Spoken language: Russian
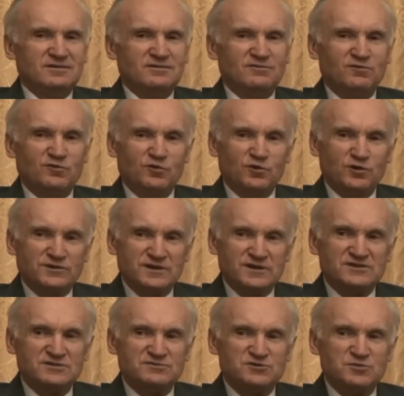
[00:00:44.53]
Вот,
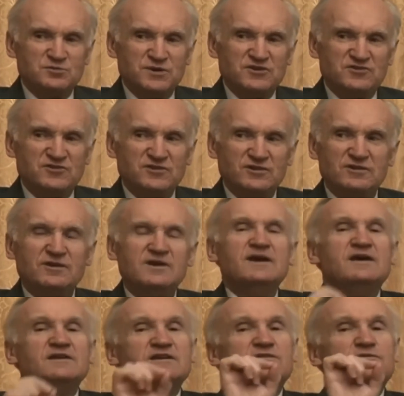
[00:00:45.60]
оказывается, в чем причина.
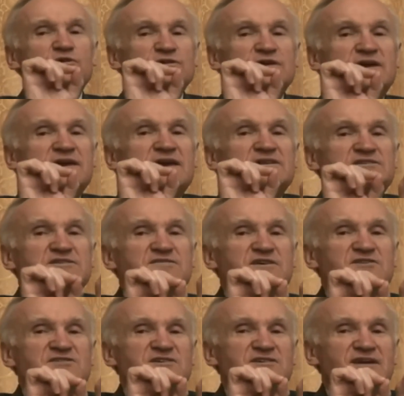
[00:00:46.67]
Так вот, эти
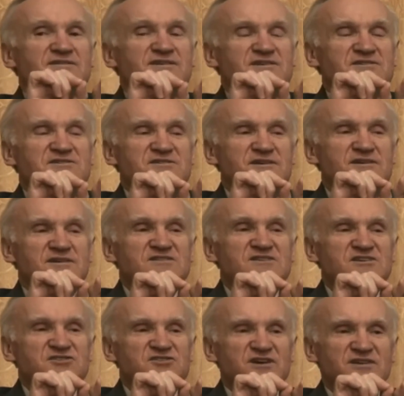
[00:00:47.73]
вещи надо раз,
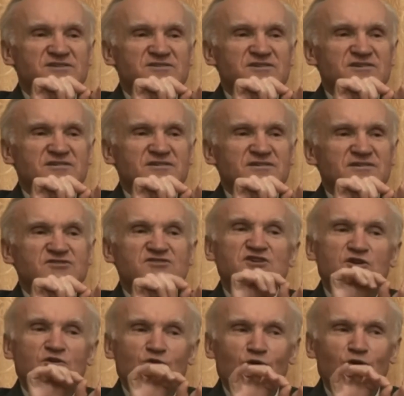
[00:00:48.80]
различать.
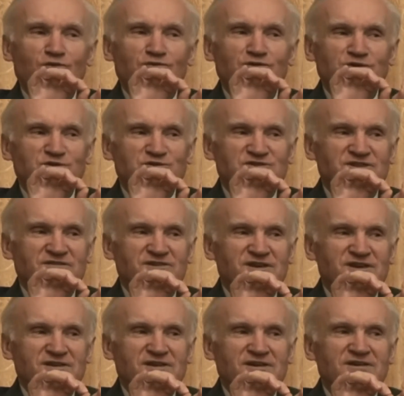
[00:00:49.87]
Церковные
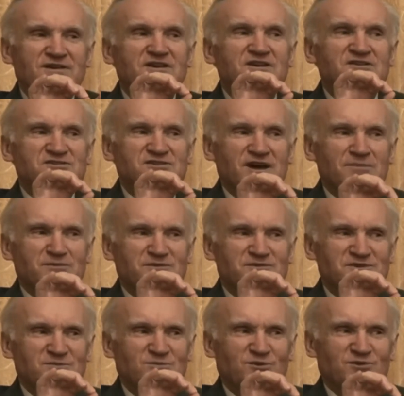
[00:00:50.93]
установления и заповеди
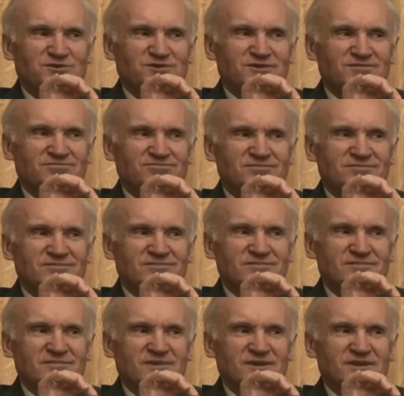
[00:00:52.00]
Божьи.
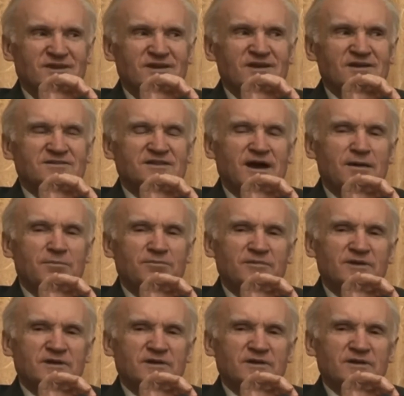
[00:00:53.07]
Там
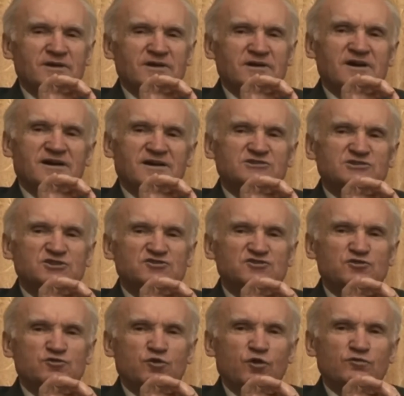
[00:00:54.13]
хороши
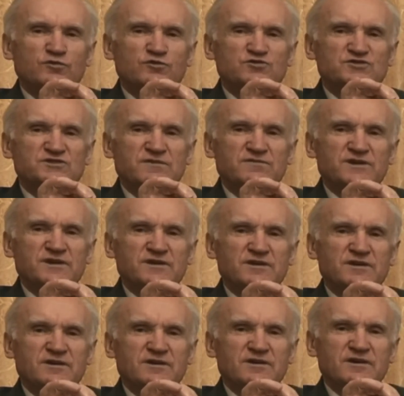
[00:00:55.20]
церковные
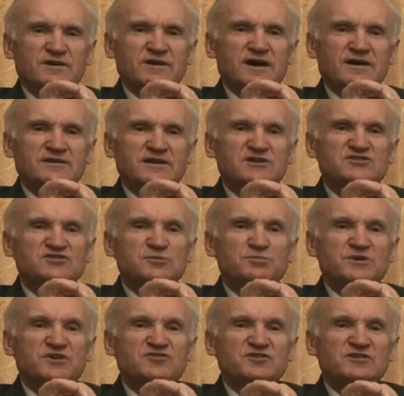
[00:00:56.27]
установления, когда они
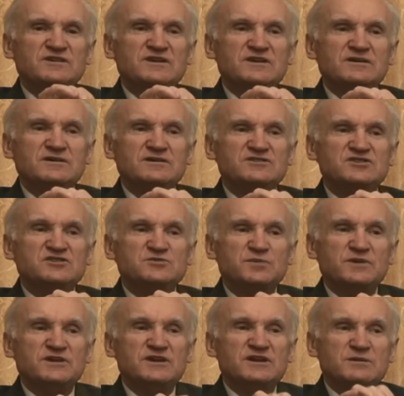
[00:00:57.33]
сопряжены с
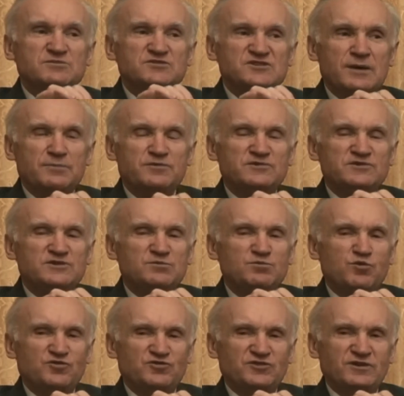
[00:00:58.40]
исполнением заповедей
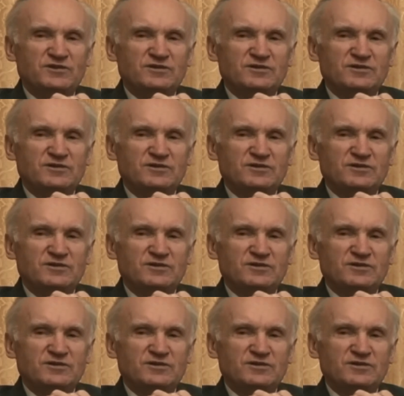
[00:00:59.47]
Божьих.